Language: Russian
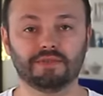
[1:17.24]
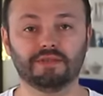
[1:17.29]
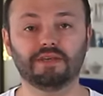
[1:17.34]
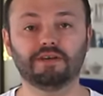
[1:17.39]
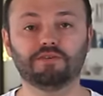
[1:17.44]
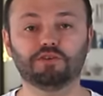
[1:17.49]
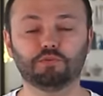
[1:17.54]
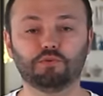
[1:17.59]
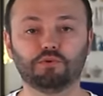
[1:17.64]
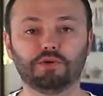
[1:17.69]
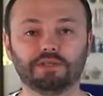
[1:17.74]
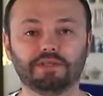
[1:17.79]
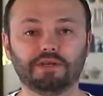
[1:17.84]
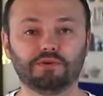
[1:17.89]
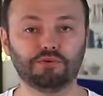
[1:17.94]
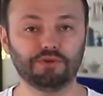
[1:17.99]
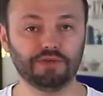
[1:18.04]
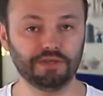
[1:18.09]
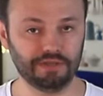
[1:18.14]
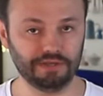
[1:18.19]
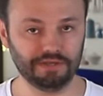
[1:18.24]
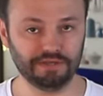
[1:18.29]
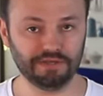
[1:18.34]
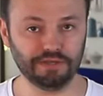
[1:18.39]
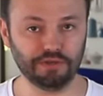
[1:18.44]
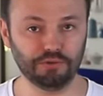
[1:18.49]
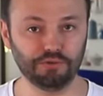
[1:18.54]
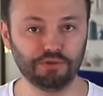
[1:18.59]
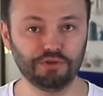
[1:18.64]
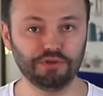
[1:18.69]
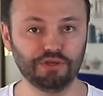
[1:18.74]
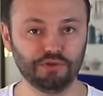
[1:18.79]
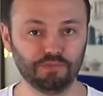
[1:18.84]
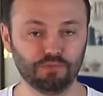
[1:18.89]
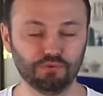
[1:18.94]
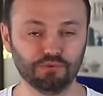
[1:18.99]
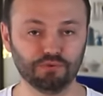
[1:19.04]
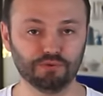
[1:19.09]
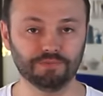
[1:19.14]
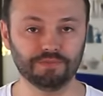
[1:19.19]
Я вас пугать такой хитрой технологии не
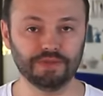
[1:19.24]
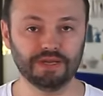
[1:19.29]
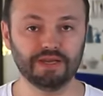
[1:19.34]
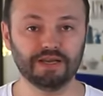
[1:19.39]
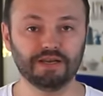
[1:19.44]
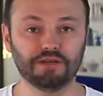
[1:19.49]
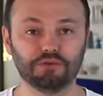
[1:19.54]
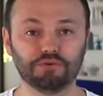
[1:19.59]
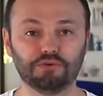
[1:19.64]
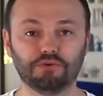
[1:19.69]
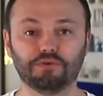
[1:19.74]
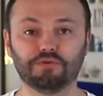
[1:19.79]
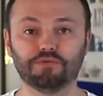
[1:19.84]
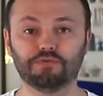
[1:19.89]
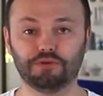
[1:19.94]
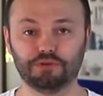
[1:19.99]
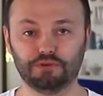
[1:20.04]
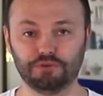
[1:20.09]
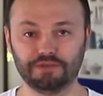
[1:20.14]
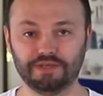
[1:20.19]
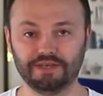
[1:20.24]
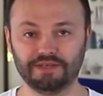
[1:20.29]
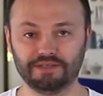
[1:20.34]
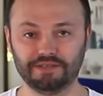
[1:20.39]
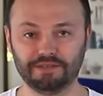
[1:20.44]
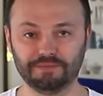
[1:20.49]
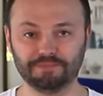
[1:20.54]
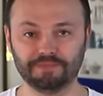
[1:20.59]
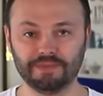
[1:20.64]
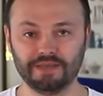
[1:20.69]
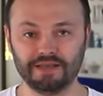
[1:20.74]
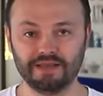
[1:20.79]
буду, но в результате